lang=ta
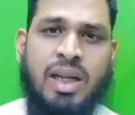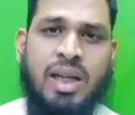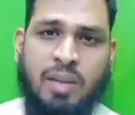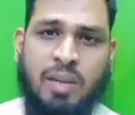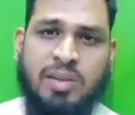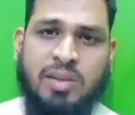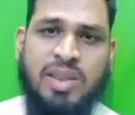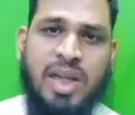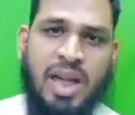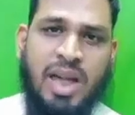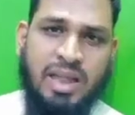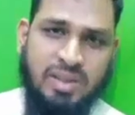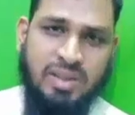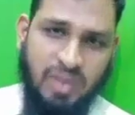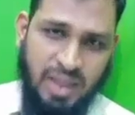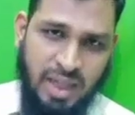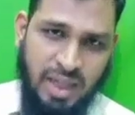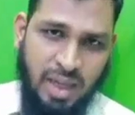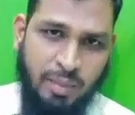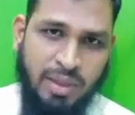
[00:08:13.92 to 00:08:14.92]

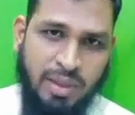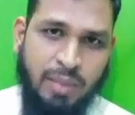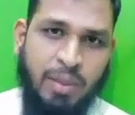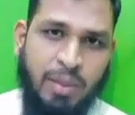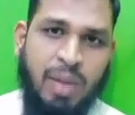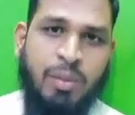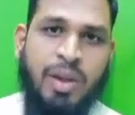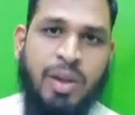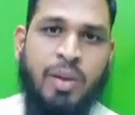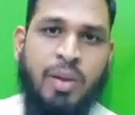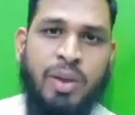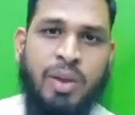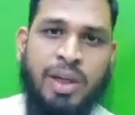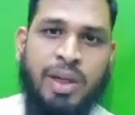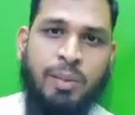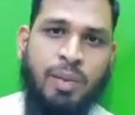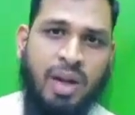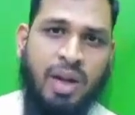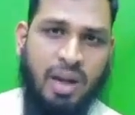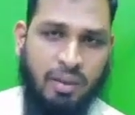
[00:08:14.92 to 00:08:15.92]
நபிசல்லாசம் எல்லா பேர்த்தையும் மறுபடியும்
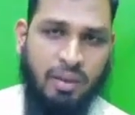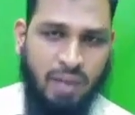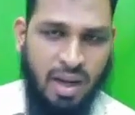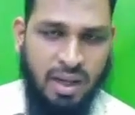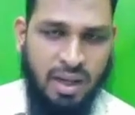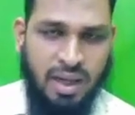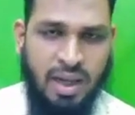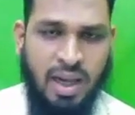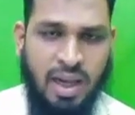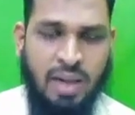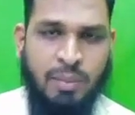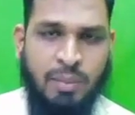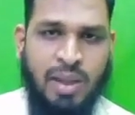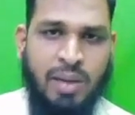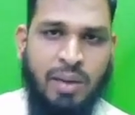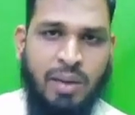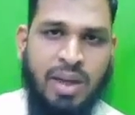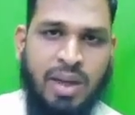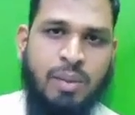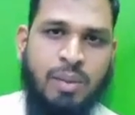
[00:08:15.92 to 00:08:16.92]
கூட்டிகிட்டு போகிறாங்க வாங்க எல்லாரும்
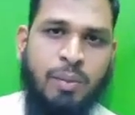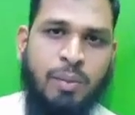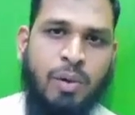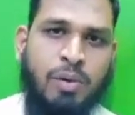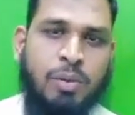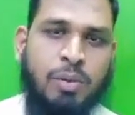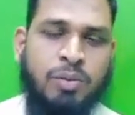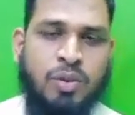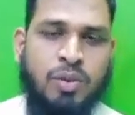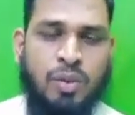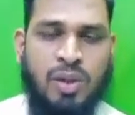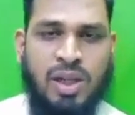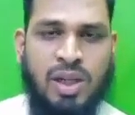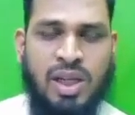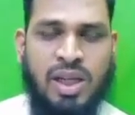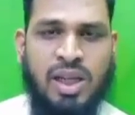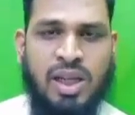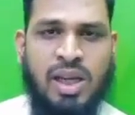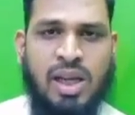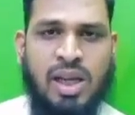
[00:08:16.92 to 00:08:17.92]
மையவாடிக்கு போவோம்னு
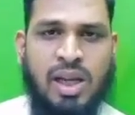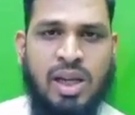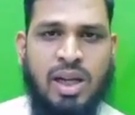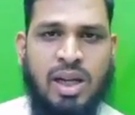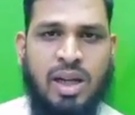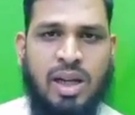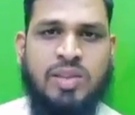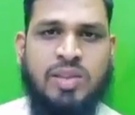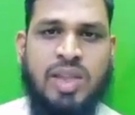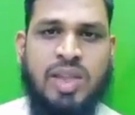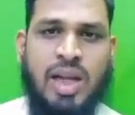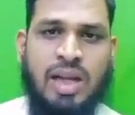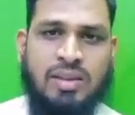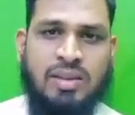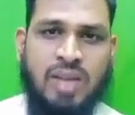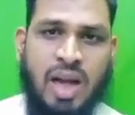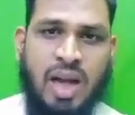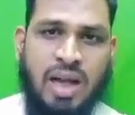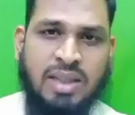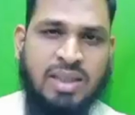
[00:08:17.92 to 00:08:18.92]
சொல்லி
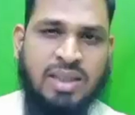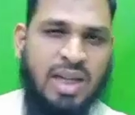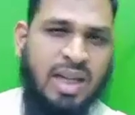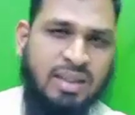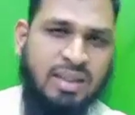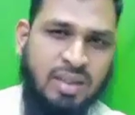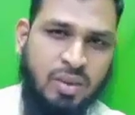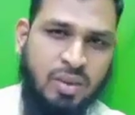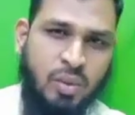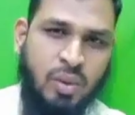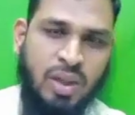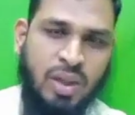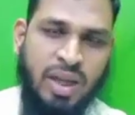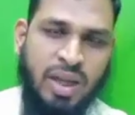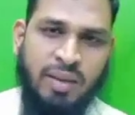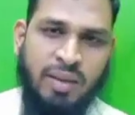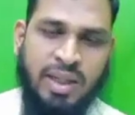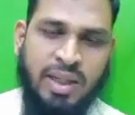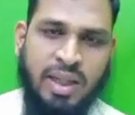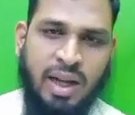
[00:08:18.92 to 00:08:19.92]
நபிசல்லாசம் அங்கே ஜனாசா
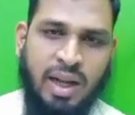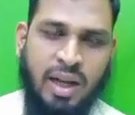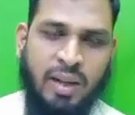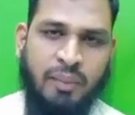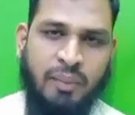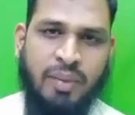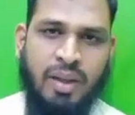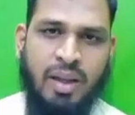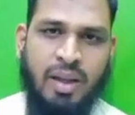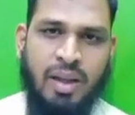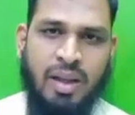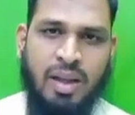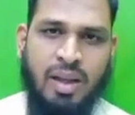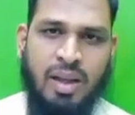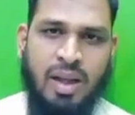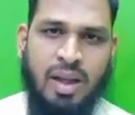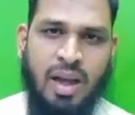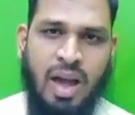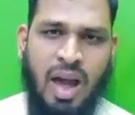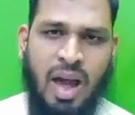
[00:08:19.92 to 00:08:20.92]
தொழுகையை வைக்கிறாங்க
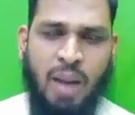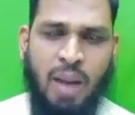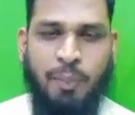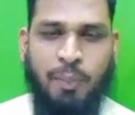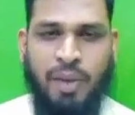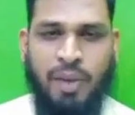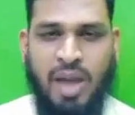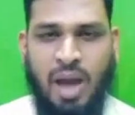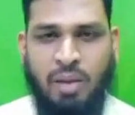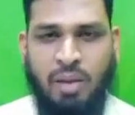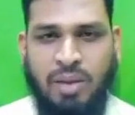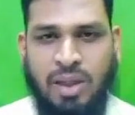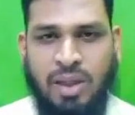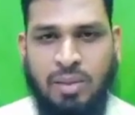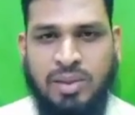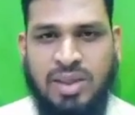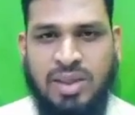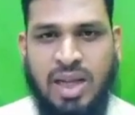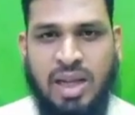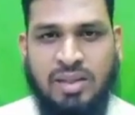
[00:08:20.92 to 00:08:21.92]
அப்பையாவது
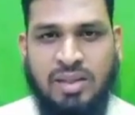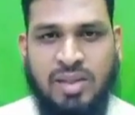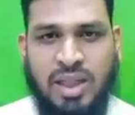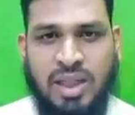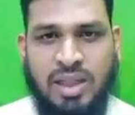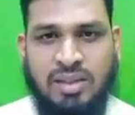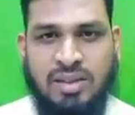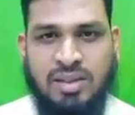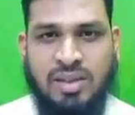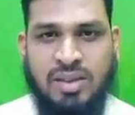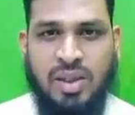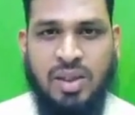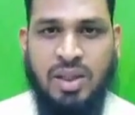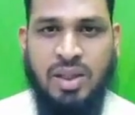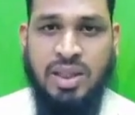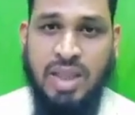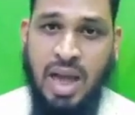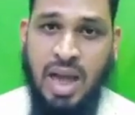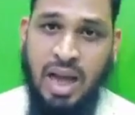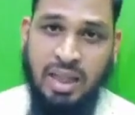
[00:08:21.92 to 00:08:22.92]
நபிசல்லாசம் என்ன
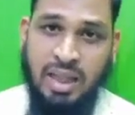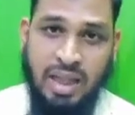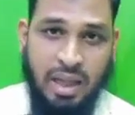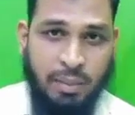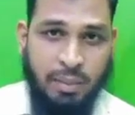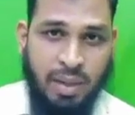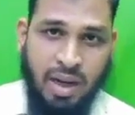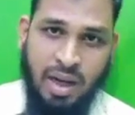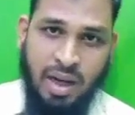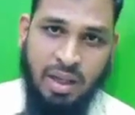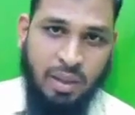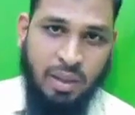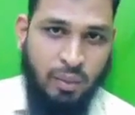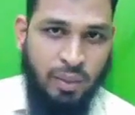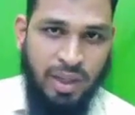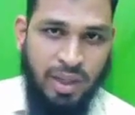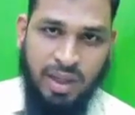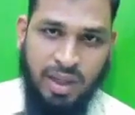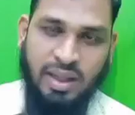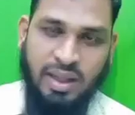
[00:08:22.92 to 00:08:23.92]
செஞ்சுருக்கோம் இதை ஆதாரமாக
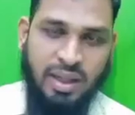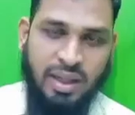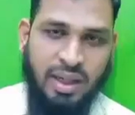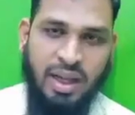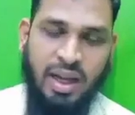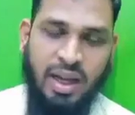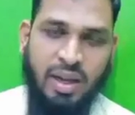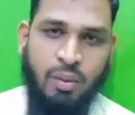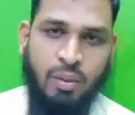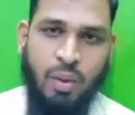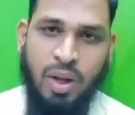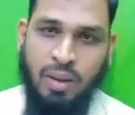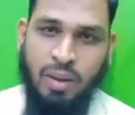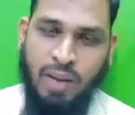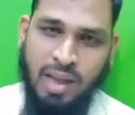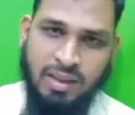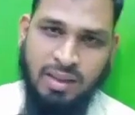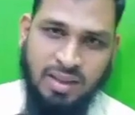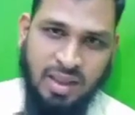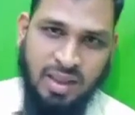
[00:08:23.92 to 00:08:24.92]
காட்டக்கூடிய நீங்கள்
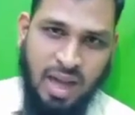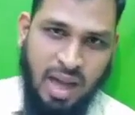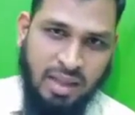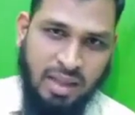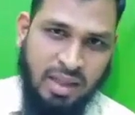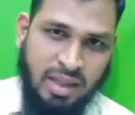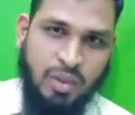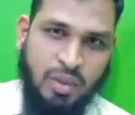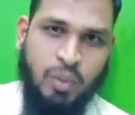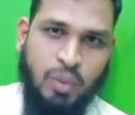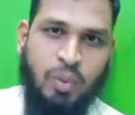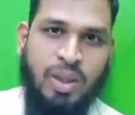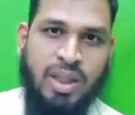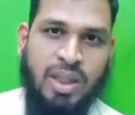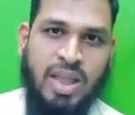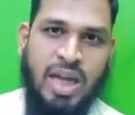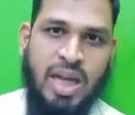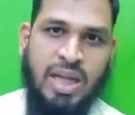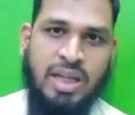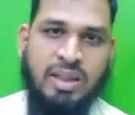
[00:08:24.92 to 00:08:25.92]
உங்கள் வாதத்துக்கு
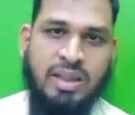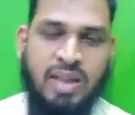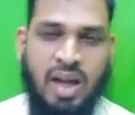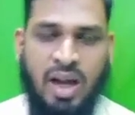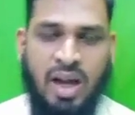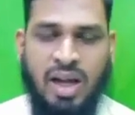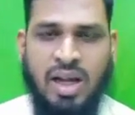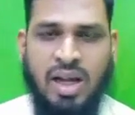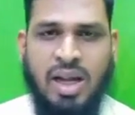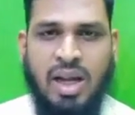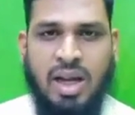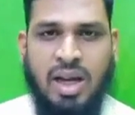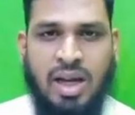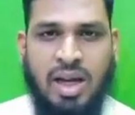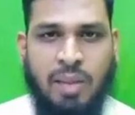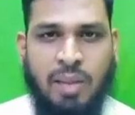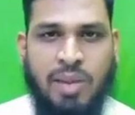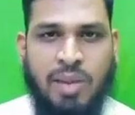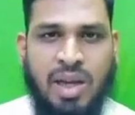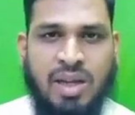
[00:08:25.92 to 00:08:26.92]
ஆதாரத்துக்குரியதாக இருந்தால்
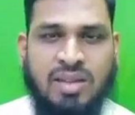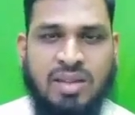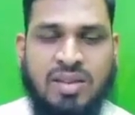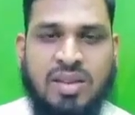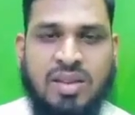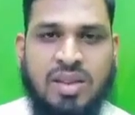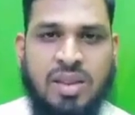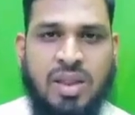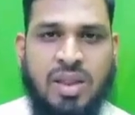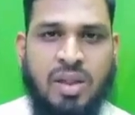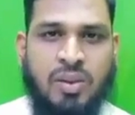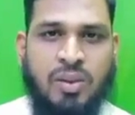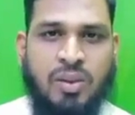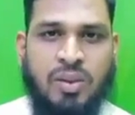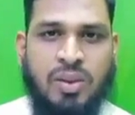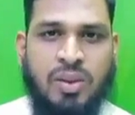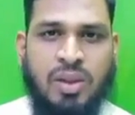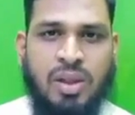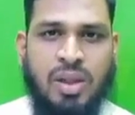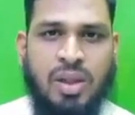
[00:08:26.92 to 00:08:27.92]
நபி என்ன
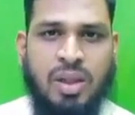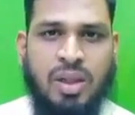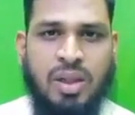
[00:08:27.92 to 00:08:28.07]
செஞ்சுருக்கணும்